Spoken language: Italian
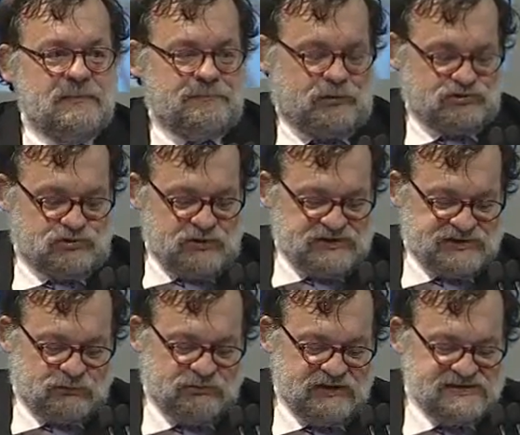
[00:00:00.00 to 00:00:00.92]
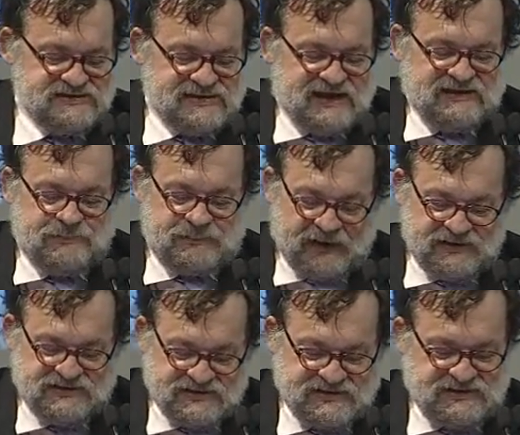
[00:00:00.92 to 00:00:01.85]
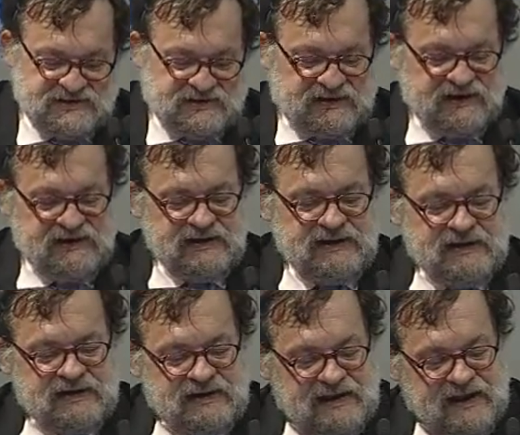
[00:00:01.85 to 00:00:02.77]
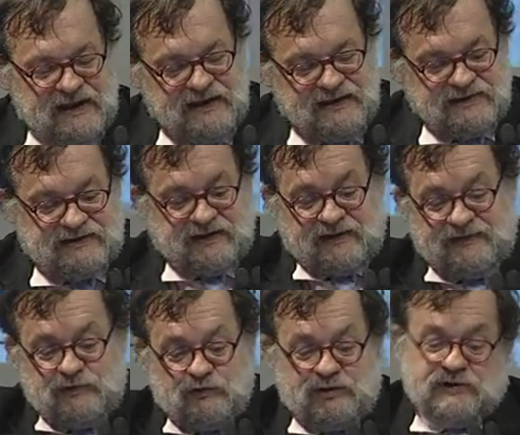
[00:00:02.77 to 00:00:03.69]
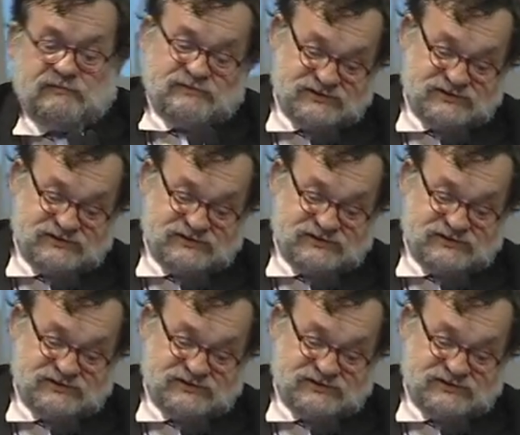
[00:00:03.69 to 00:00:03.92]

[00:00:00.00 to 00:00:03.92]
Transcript: possono essere utilizzati per gestire le interazioni.